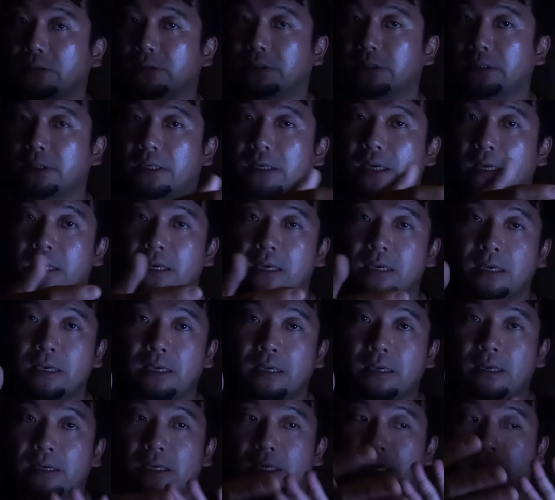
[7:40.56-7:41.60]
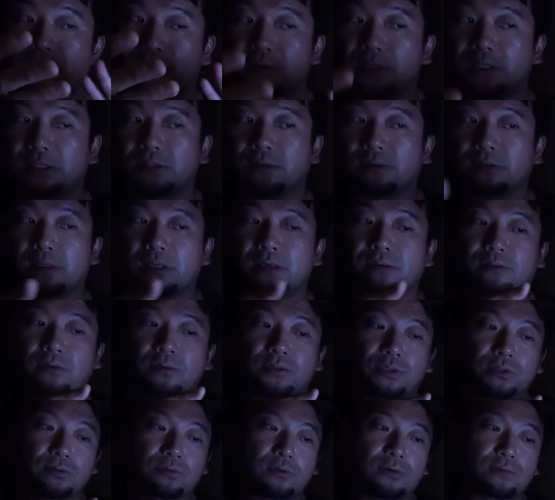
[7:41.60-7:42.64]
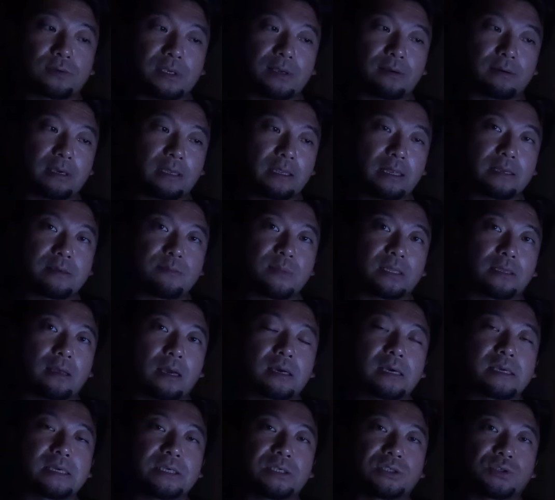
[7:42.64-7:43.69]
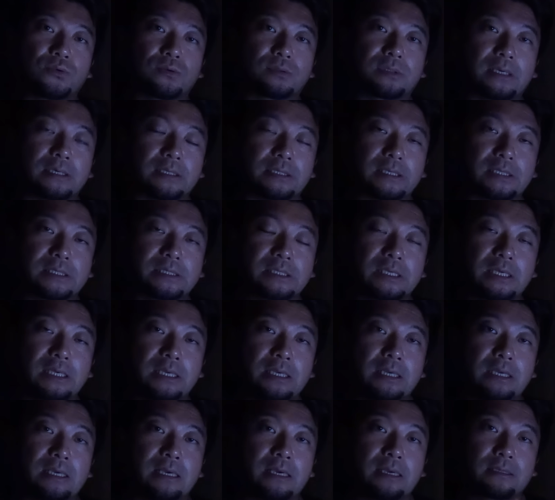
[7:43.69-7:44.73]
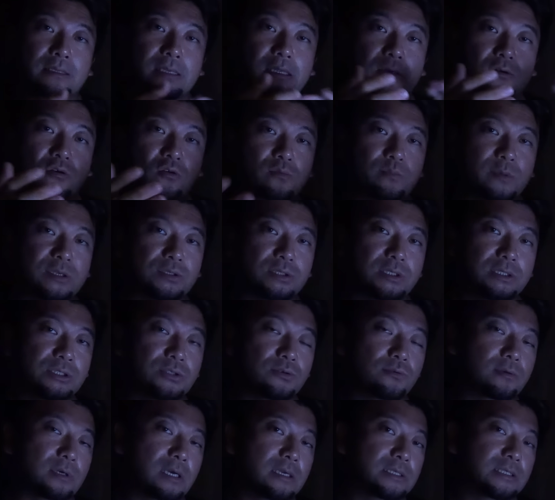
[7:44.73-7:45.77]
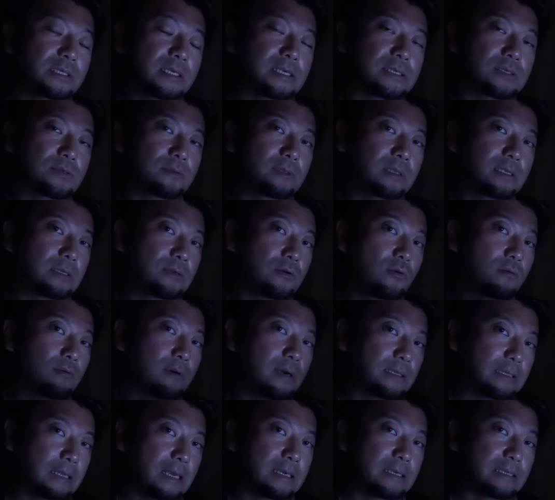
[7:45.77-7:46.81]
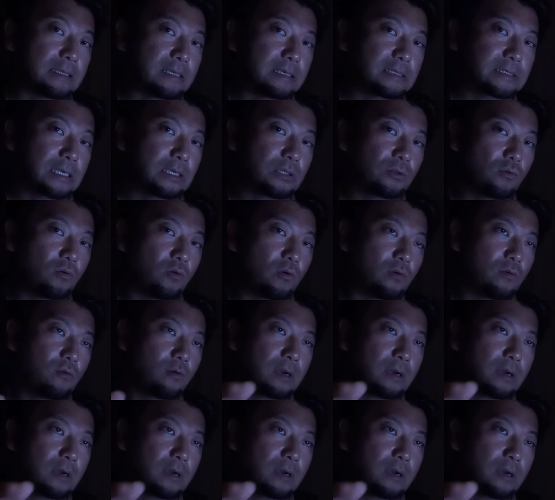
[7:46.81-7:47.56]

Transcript: そして、えフィジーの政府と中国の政府はかなり今仲いい状態です。ただ国民の身長からしたらそんなに良くはないんですけど